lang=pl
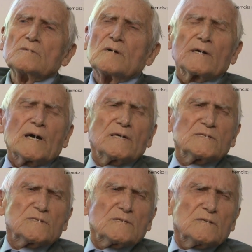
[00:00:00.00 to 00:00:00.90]

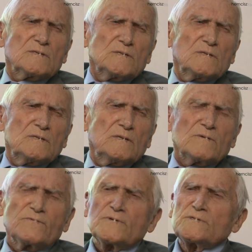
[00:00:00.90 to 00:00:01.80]
elegancki, ci
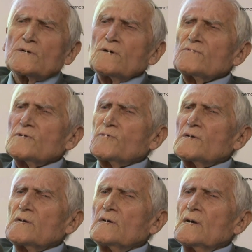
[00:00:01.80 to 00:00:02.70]
oficerowie
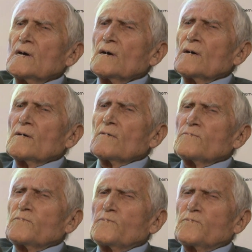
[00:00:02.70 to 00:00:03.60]
byli
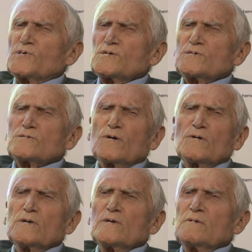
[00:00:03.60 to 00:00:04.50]

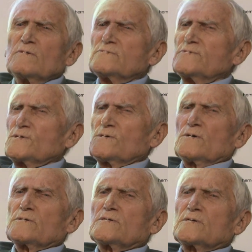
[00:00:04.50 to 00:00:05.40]
przystojni,
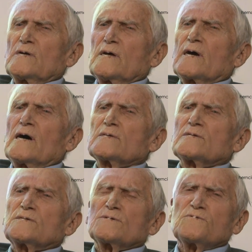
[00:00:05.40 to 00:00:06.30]
wysocy,
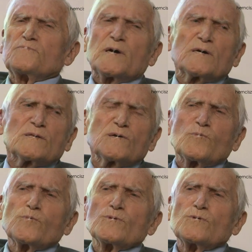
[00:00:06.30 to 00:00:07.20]
elegancy, w
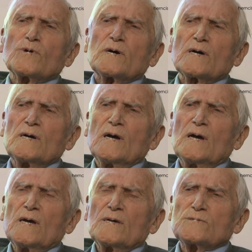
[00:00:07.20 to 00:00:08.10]
pięknych mundurach
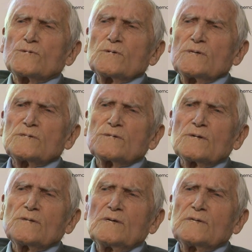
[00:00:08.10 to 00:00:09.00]
i z drugiej
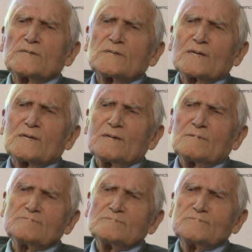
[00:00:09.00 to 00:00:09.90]
strony idzie
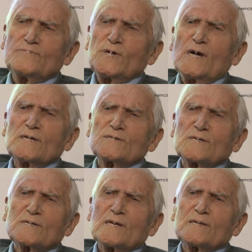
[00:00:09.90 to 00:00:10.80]
taki
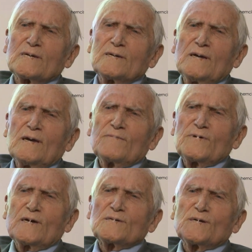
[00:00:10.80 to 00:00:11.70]
pijaczek, taki,
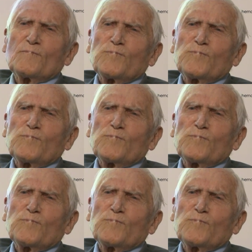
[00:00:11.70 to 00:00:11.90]
widać, że